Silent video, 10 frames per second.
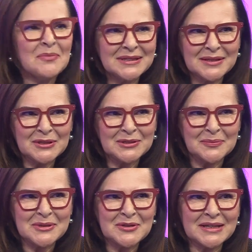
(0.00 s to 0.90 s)
molte volte ho
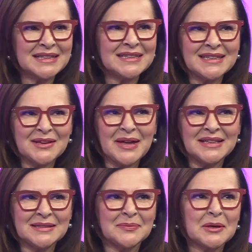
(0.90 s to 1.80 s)
preso anche degli
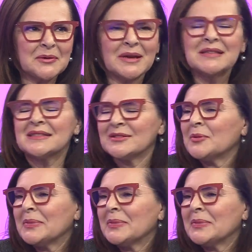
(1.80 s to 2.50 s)
eventi per questo,